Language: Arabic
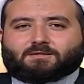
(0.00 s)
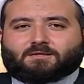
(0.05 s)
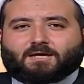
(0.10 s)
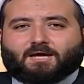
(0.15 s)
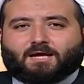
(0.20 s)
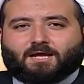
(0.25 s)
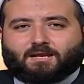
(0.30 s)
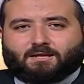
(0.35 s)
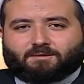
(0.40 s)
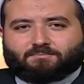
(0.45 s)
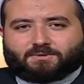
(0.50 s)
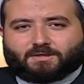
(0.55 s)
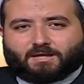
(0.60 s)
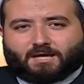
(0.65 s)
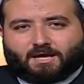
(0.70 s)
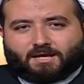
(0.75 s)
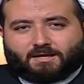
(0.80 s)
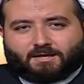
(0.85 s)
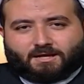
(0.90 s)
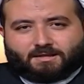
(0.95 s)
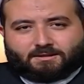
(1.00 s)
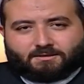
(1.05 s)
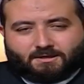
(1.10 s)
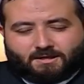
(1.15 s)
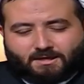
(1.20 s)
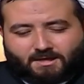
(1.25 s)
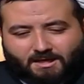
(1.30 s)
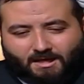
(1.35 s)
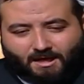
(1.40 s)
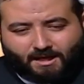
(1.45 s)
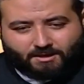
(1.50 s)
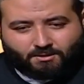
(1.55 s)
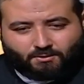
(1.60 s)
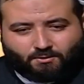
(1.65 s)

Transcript: انتهاء الامتحانات ان